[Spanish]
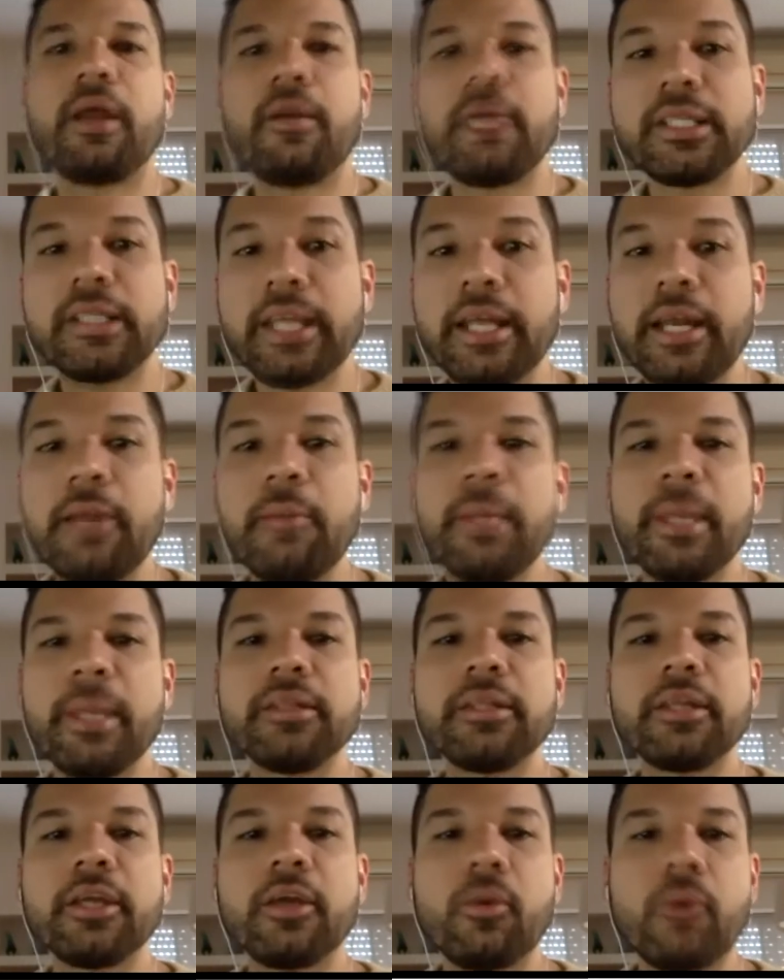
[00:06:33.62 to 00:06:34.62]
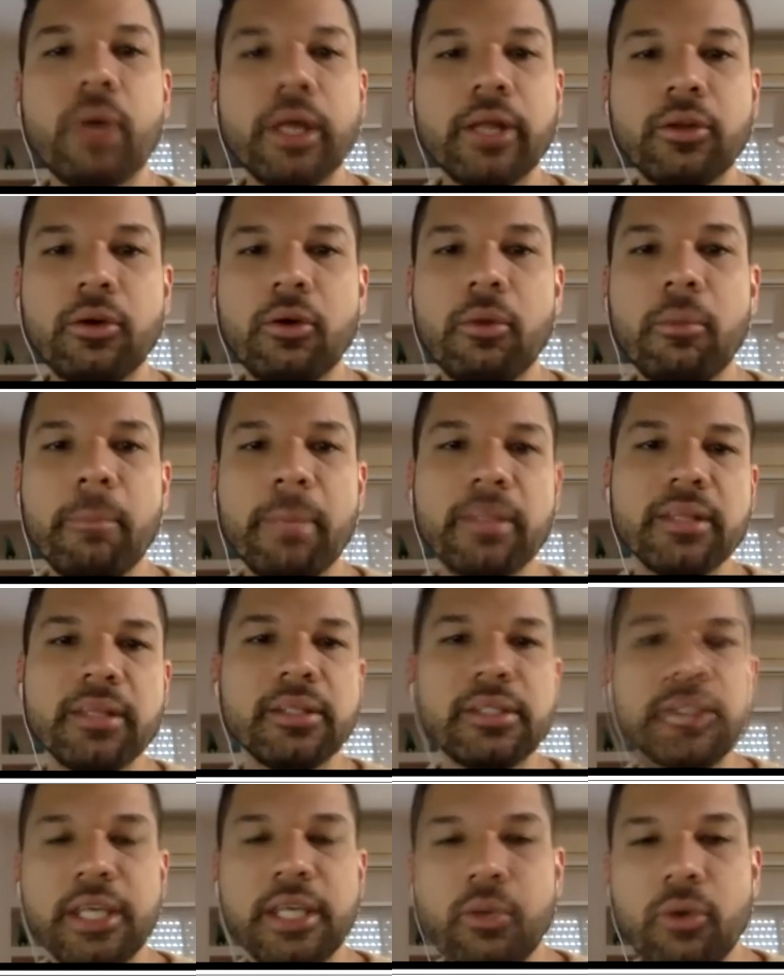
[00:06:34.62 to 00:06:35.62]
va a ser el 24,
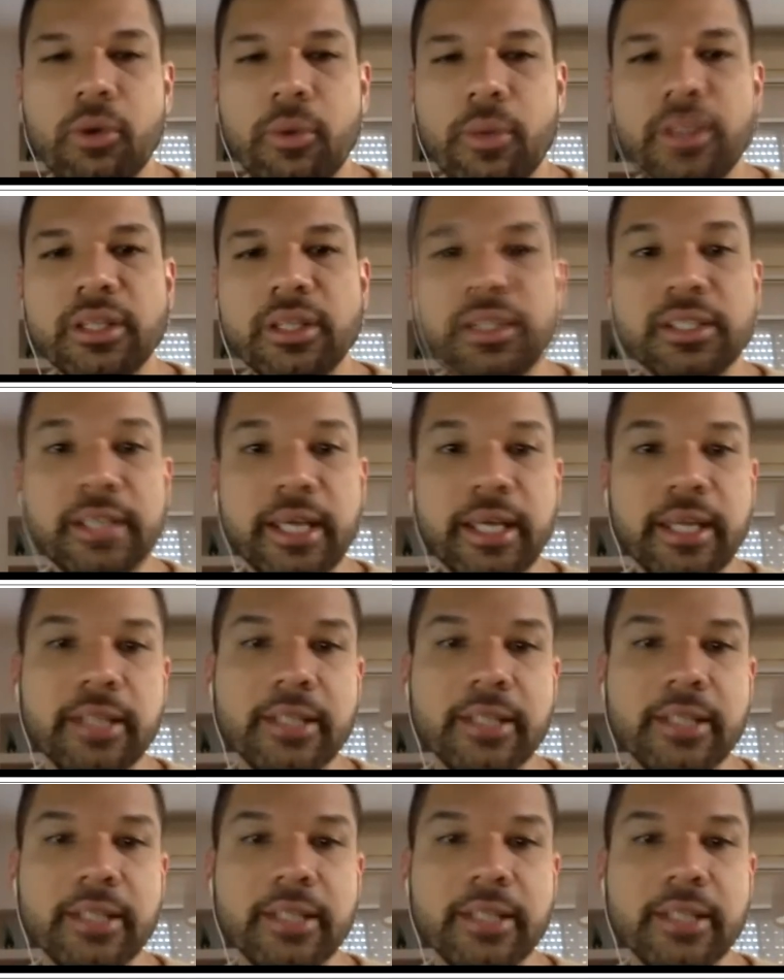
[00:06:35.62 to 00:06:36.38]
25 y 26 de